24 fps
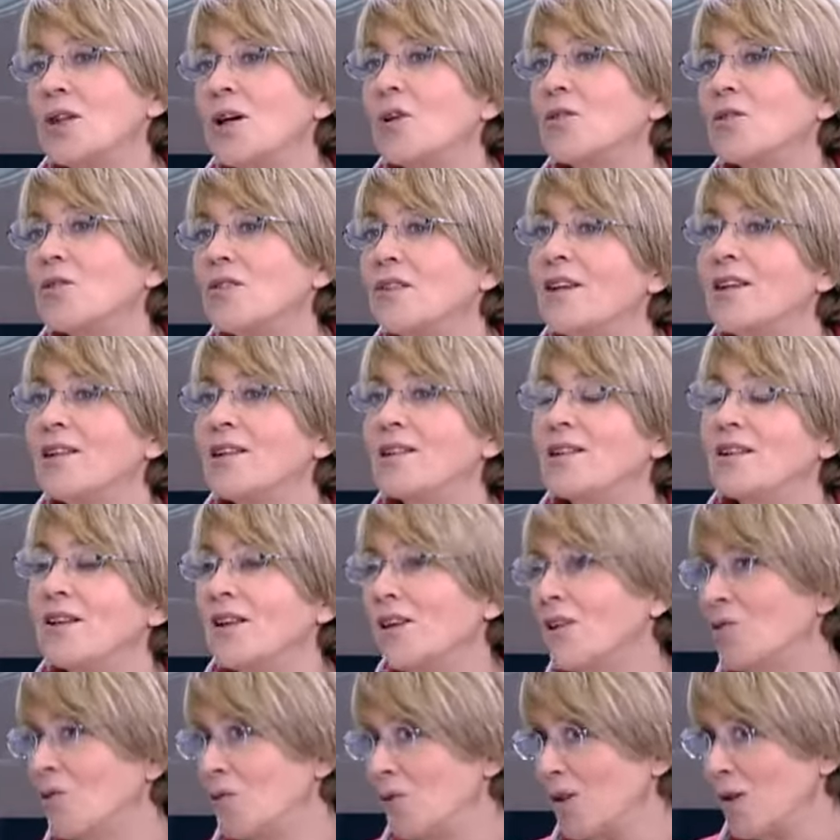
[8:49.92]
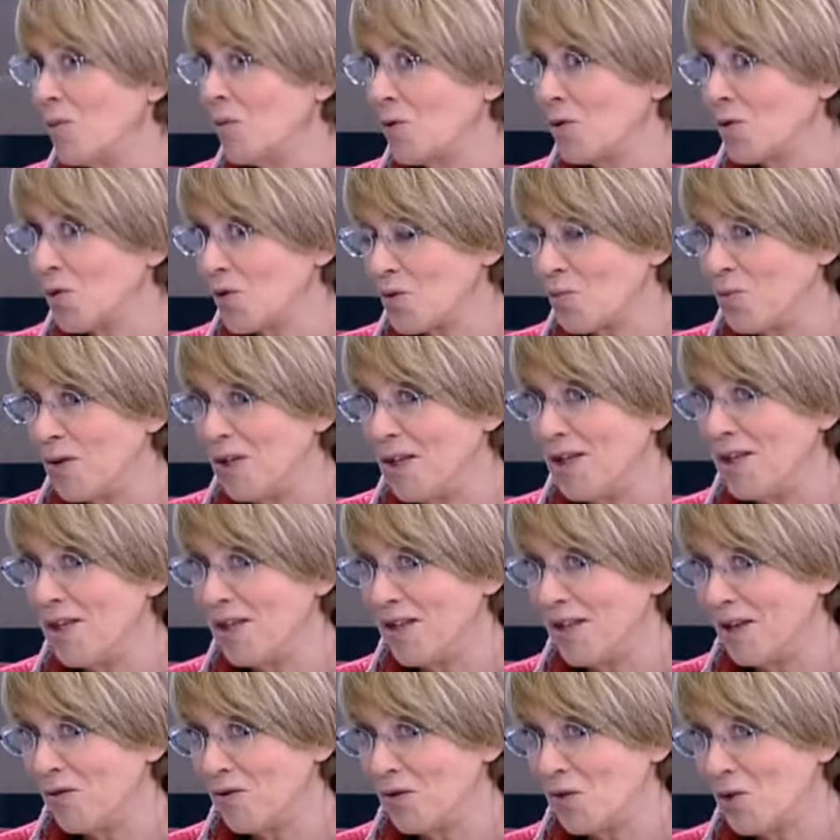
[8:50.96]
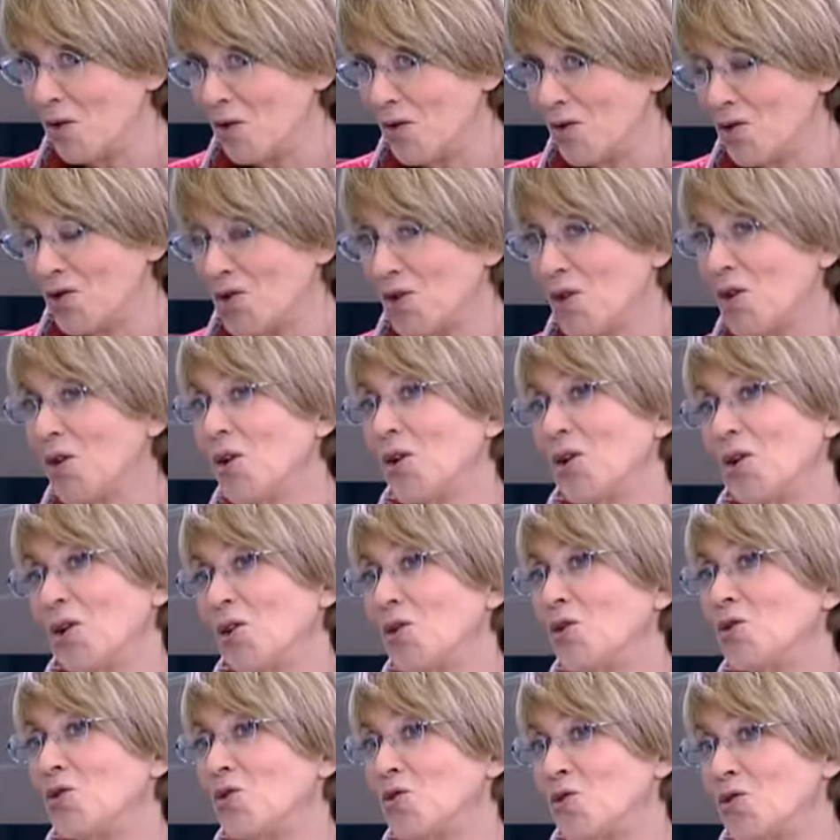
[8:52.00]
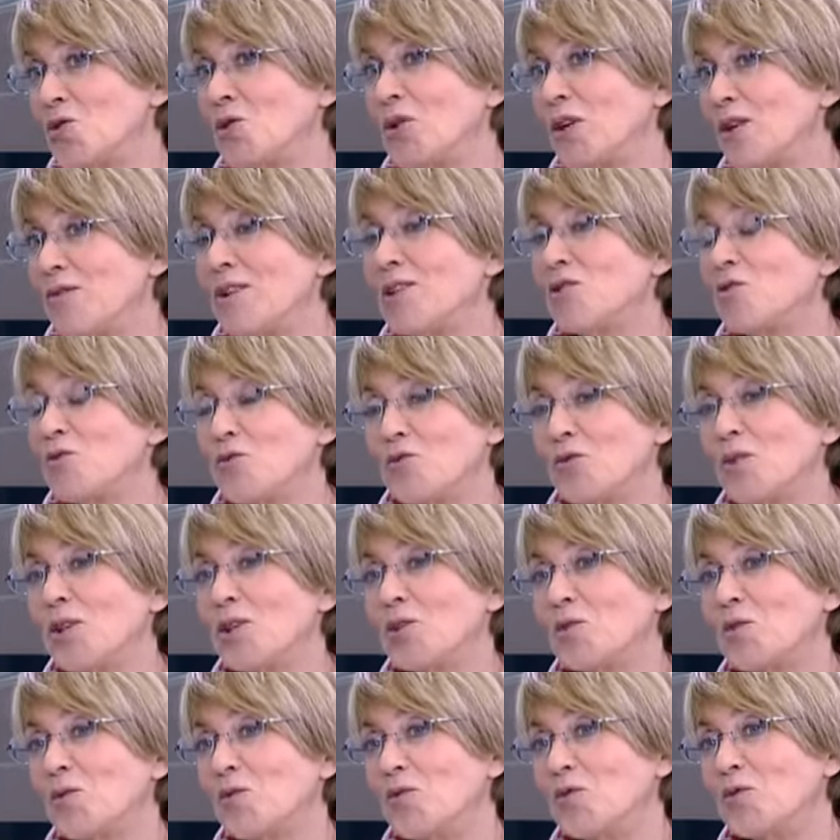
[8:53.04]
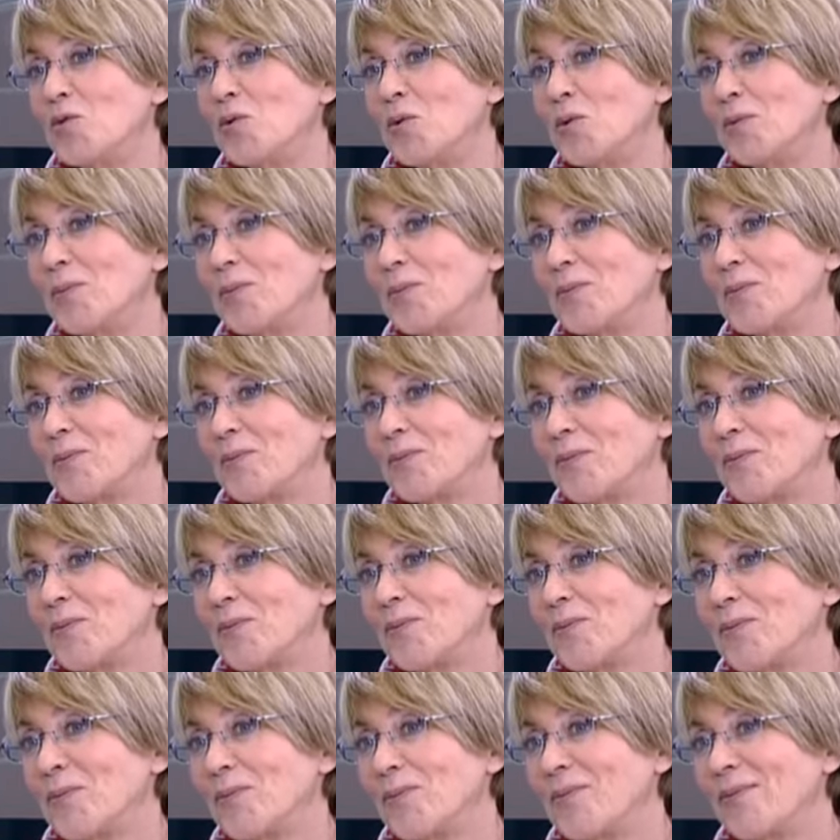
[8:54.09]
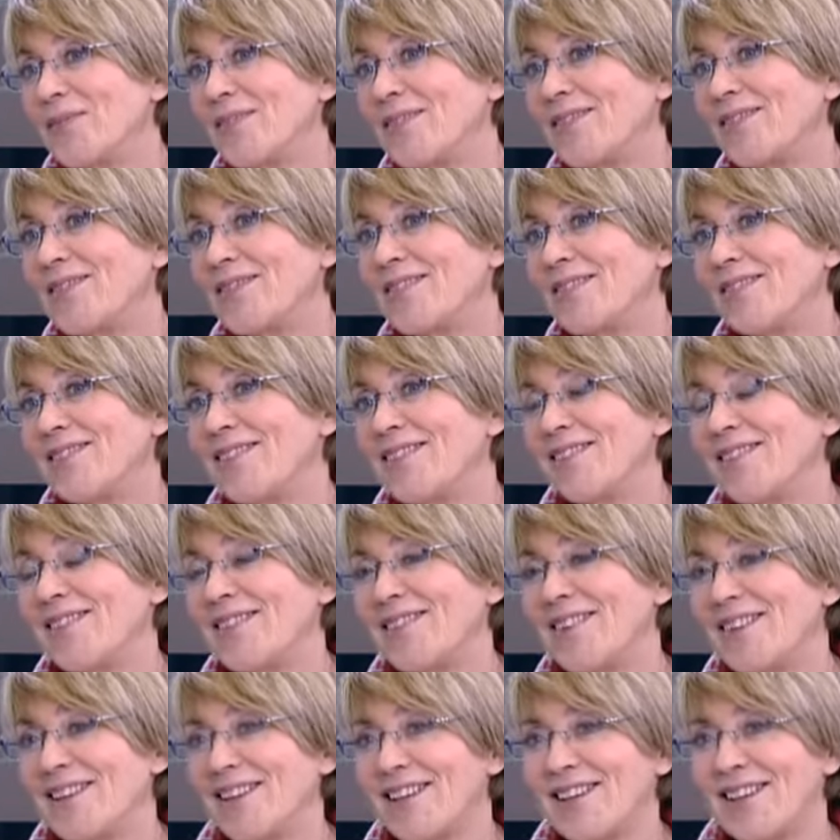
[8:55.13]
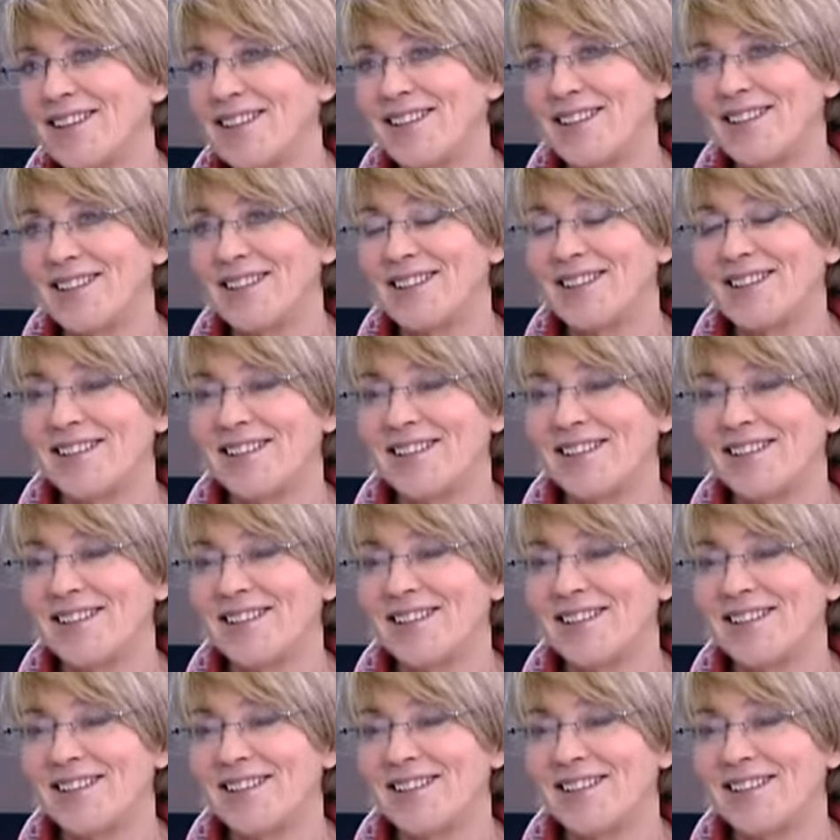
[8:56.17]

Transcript: tête, notamment dans ce pays, la France, mhm. se révèlent souvent être faux. Merci beaucoup, Madame Le Gloanec, d'avoir été mon